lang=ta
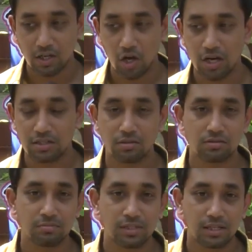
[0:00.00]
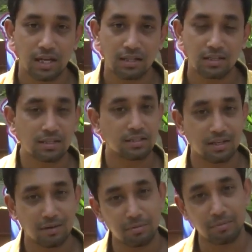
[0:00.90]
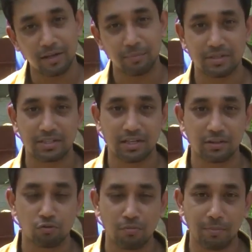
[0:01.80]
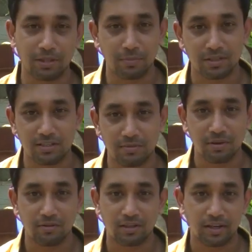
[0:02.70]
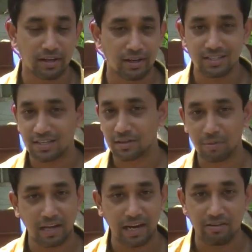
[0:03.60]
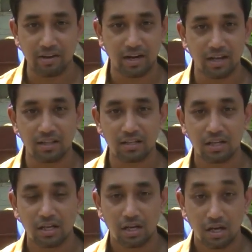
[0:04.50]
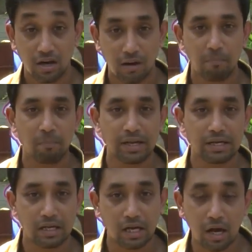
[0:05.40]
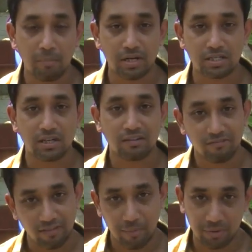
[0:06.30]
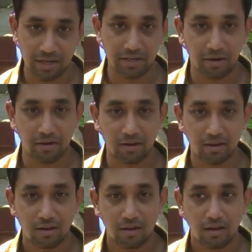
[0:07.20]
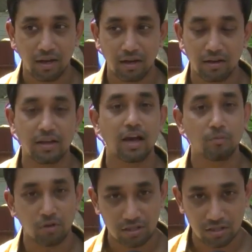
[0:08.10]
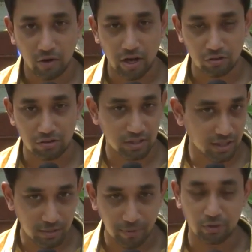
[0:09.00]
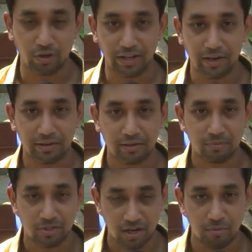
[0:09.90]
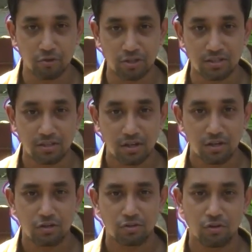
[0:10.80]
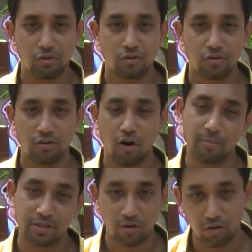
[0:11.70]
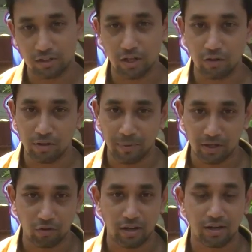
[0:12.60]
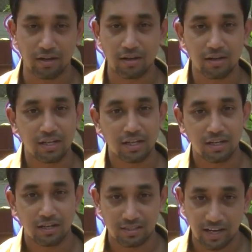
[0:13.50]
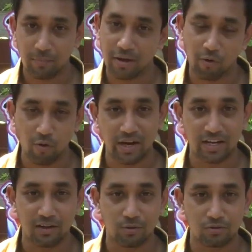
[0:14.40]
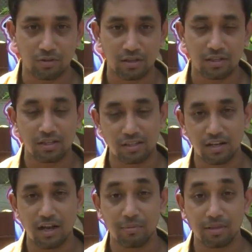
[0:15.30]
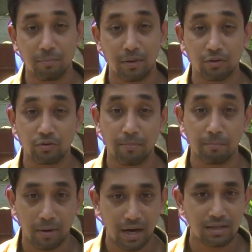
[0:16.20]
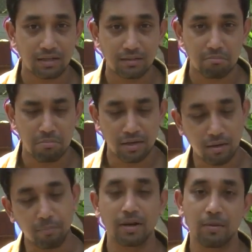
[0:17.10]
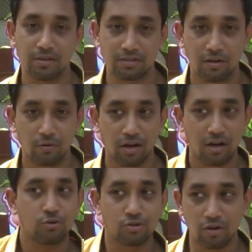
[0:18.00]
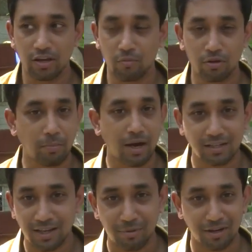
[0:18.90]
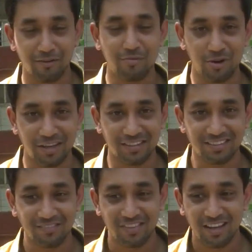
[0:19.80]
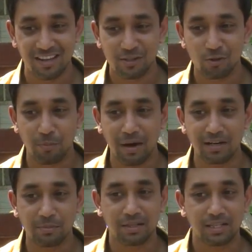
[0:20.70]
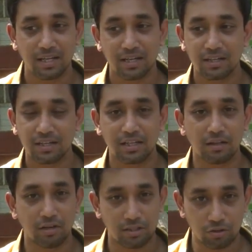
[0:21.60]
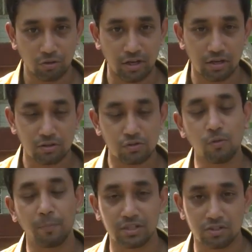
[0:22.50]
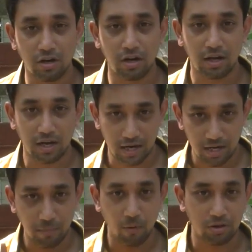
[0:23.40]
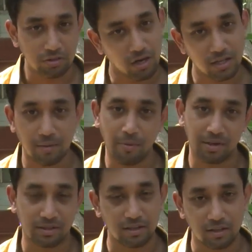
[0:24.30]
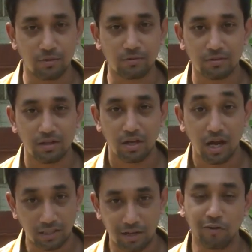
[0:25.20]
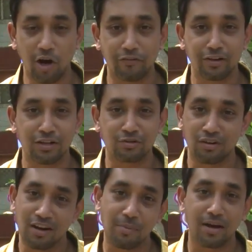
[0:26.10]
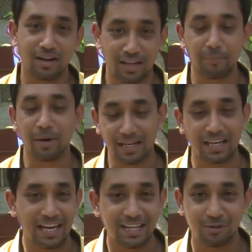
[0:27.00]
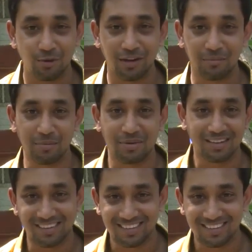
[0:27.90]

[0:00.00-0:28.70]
காலேஜ் லவ் சப்ஜெக்ட்னால் அதுக்குன்னு இந்த டபுள் மீனிங் பேசிக்கிட்டு சும்மா பத்து பதினஞ்சு பேர் வந்து கிண்டல் அடிச்சுட்டு இந்த மாதிரிலாம் கிடையவே கிடையாது கம்ப்ளீட் கமர்ஷியல் ஃபேமிலி என்டர்டெய்னர் அண்ட் ஏஆர் முருதா சாருடைய அசோசியேட் தான் இந்த படத்தோட டேரக்டர் மிஸ்டர் அன்புஜி ஸோ ஆப்வியஸாக உங்களுக்கு இந்த படத்துடைய ஸ்க்ரீன் பிளே எவ்வளோ வெயிட்டாக இருக்கும்னு சொல்லிட்டு இது இல்லாமல் இந்த படத்துடைய பாட்டு மிகப்பெரிய ப்ளஸ்ஸாக இருக்கும் ஏன்னா லவ் ஸ்டோரிங்கும் போது பாட்டு இல்லாமல் இருக்கவே முடியாது ஸோ பாட்டு பார்த்தீங்கன்னா இந்த வருஷத்தினுடைய சூப்பர் ஹிட் சாங்கில் கண்டிப்பாக ஒரு சாங்காக நம்ம படத்துலேருந்து இருக்கும் அந்தளவுக்கு கான்ஃபிடண்டாக சொல்கிறேன்னா பா நீங்கள் பாட்டை கேட்டுட்டு சொல்லுங்கள் மேபி